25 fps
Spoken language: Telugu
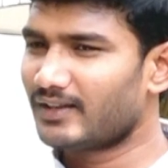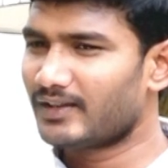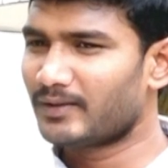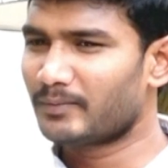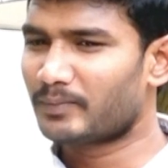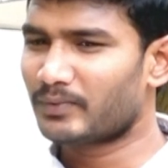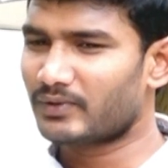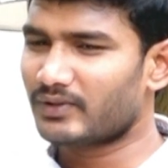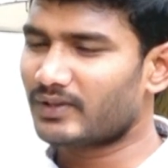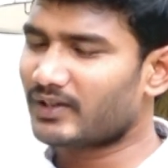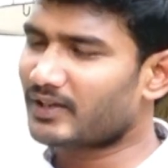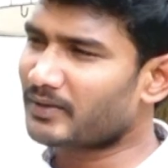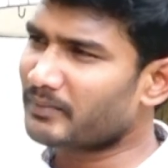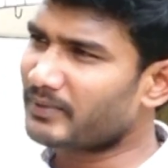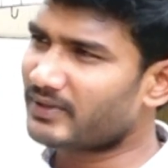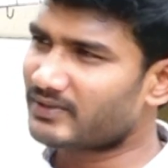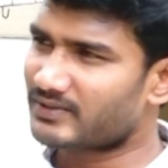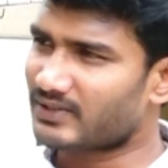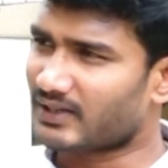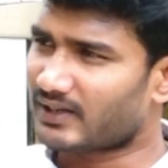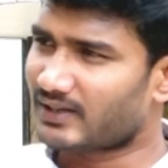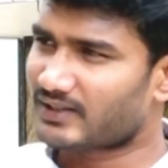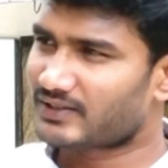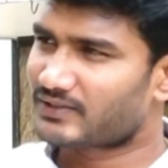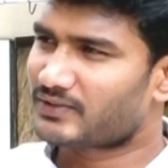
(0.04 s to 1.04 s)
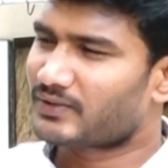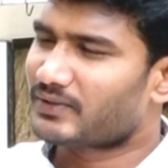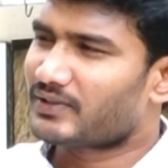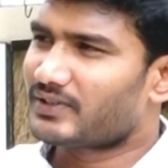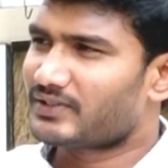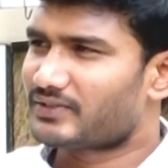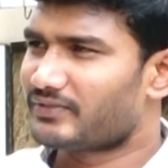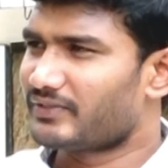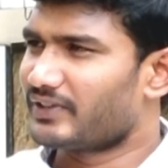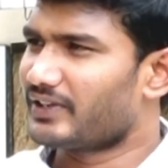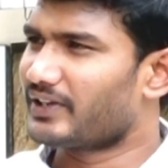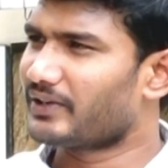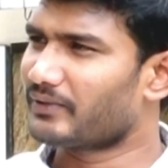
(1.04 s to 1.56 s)
ఇప్పుడు దాకా మీరు చాలా
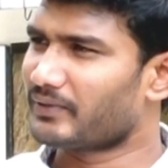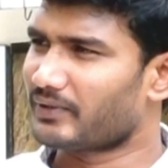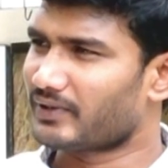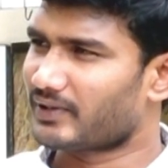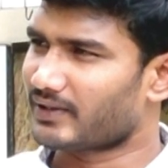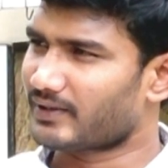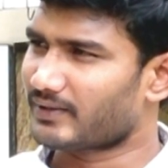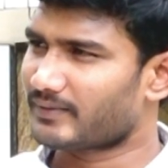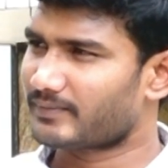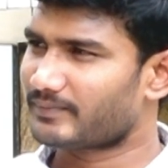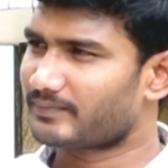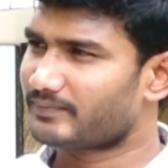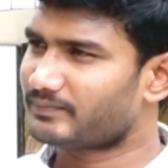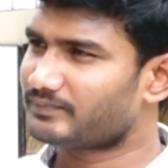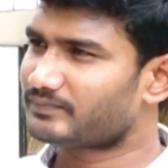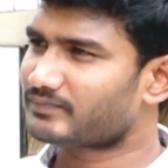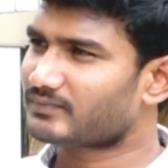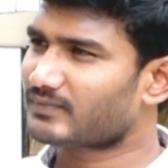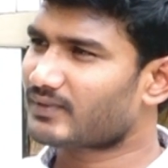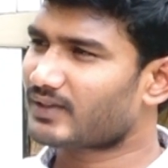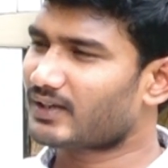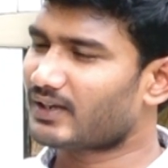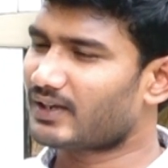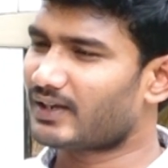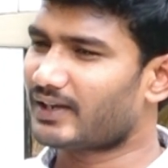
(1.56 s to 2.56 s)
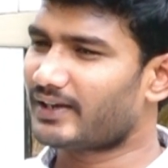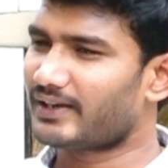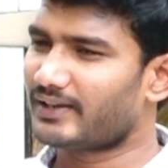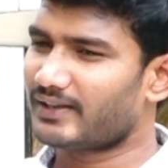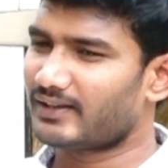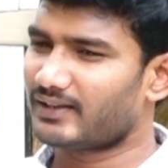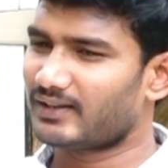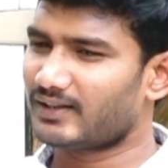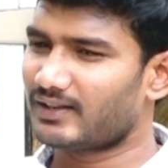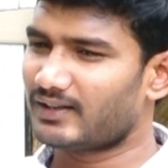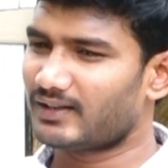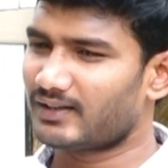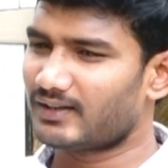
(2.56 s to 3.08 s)
స్టోరీస్ వినే ఉంటారు అని
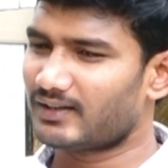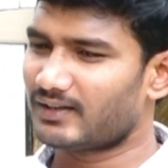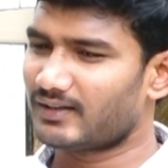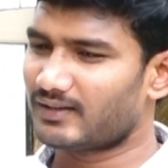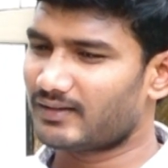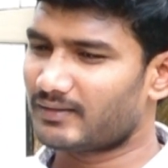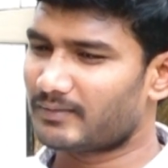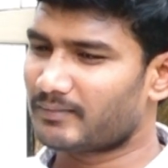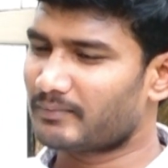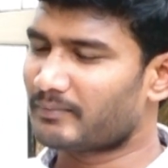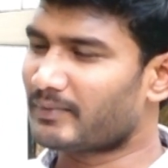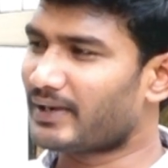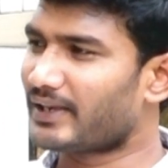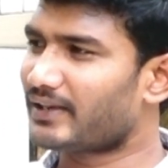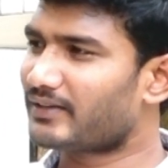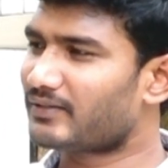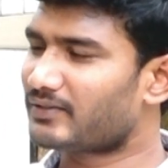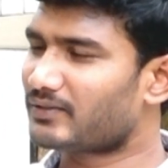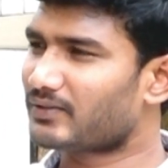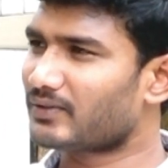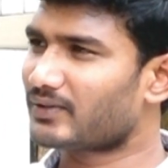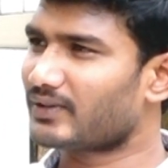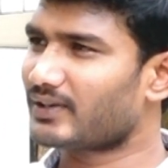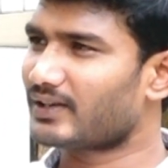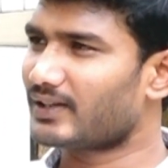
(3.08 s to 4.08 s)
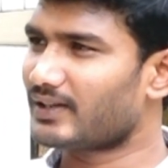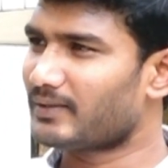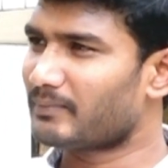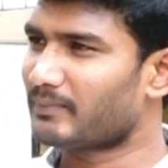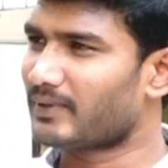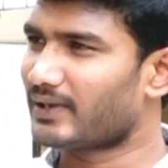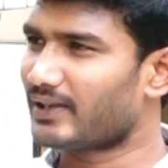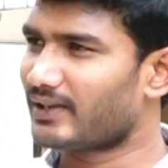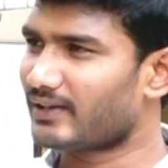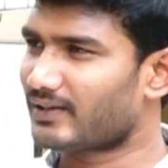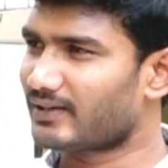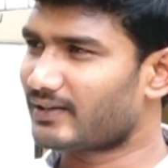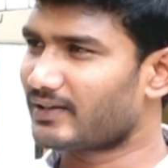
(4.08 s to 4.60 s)
ఈ బైక్ స్టోరీ
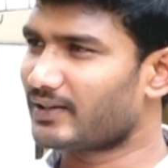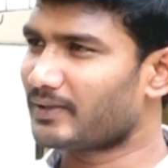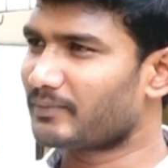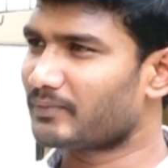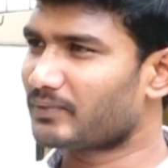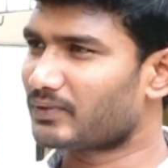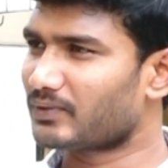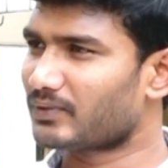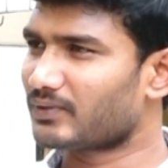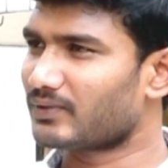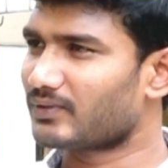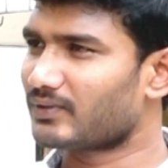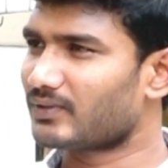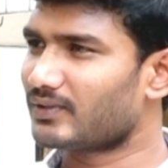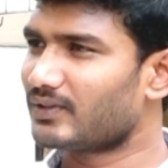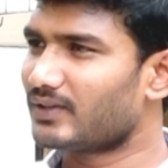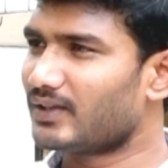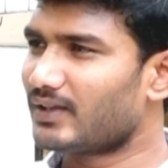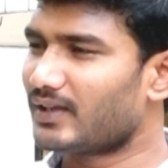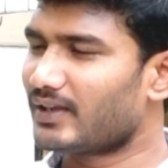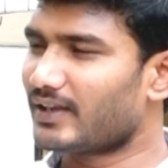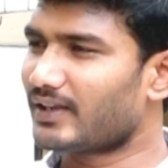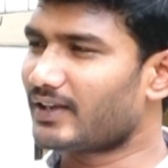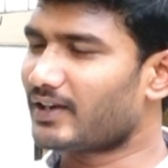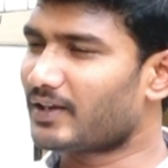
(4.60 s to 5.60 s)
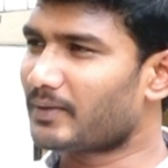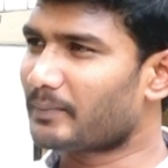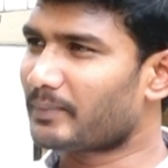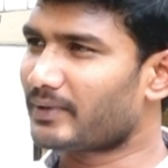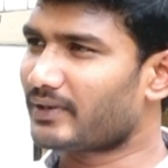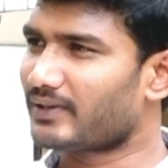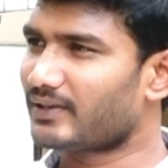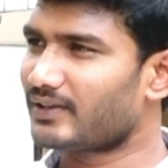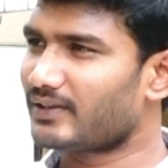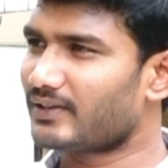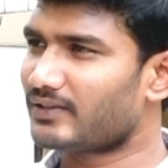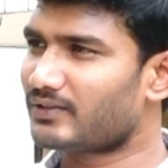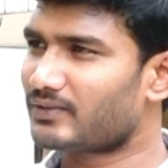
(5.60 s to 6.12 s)
బైక్ నేమ్తో ఇలా
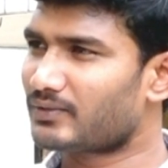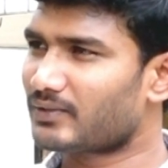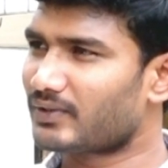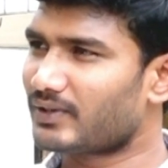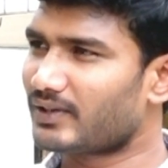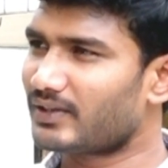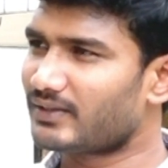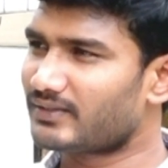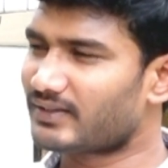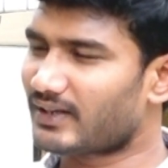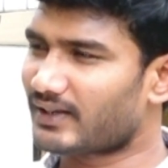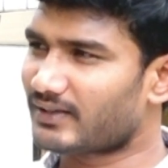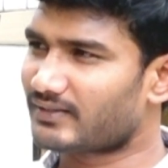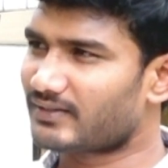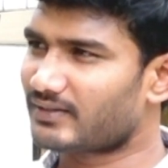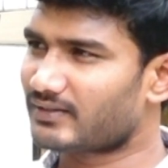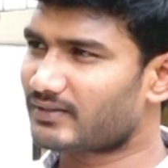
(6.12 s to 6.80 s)
పెట్టి ఈ స్టోరీని సెలెక్ట్